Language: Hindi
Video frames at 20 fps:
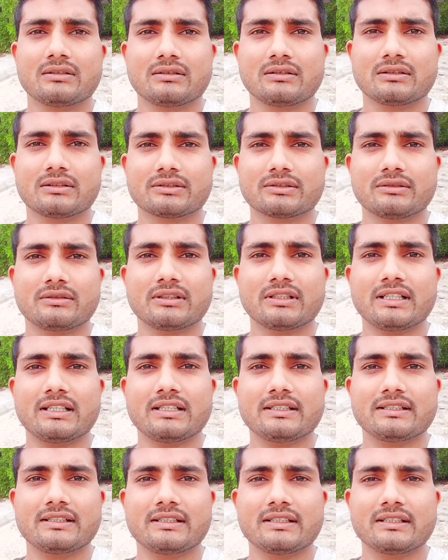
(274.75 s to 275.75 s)

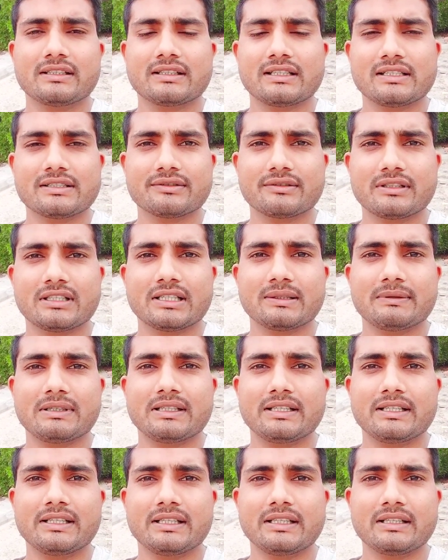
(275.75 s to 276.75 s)
सौरियाल खर्च होने के
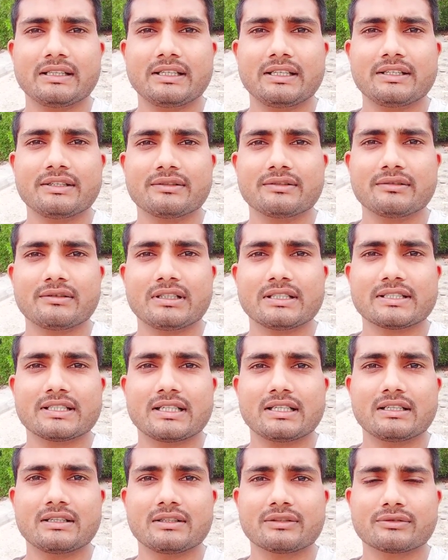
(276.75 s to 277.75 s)
बाद देखिए तीन सौ
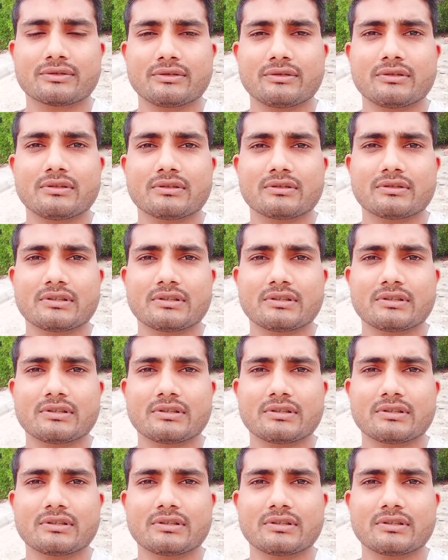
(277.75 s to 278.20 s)
चार सौ